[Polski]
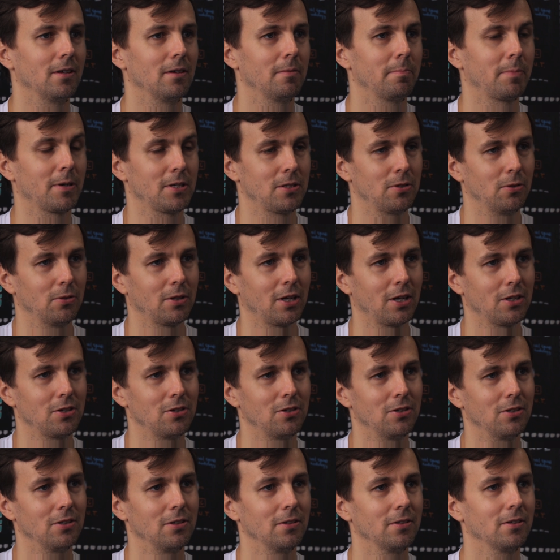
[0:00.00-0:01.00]
e,
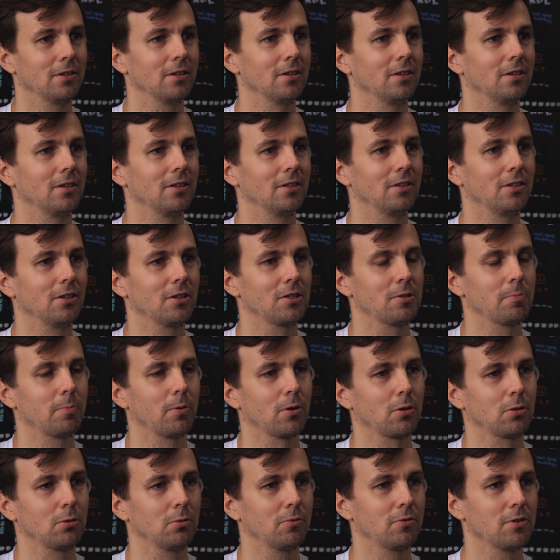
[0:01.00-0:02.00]
pasjonaci e, tych
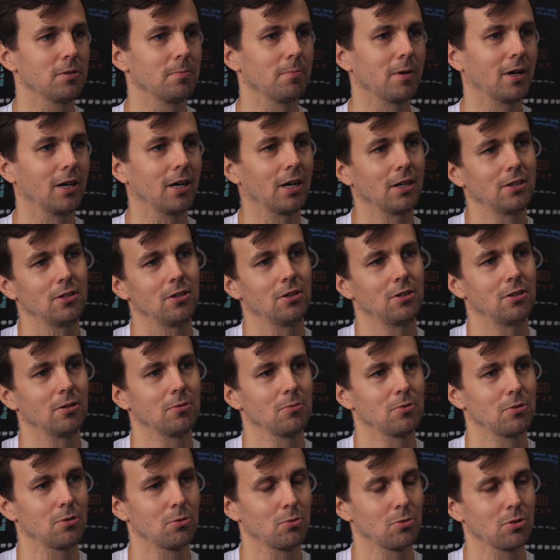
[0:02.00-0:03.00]
sportów zmagacie
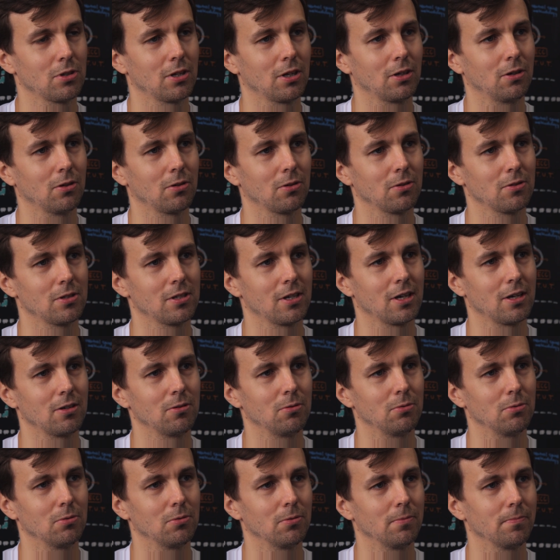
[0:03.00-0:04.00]
się z różnego
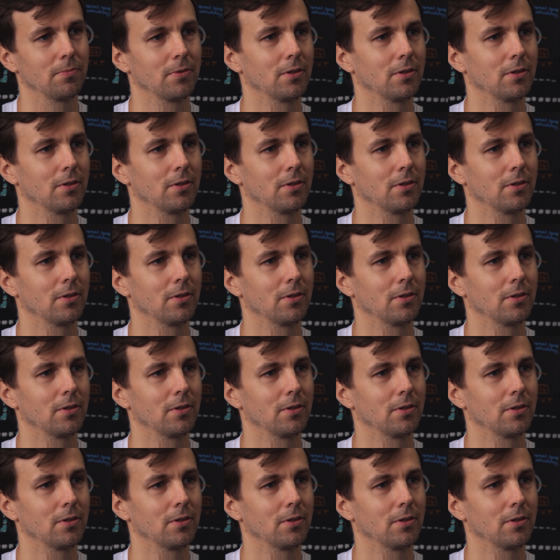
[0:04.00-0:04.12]
rodzaju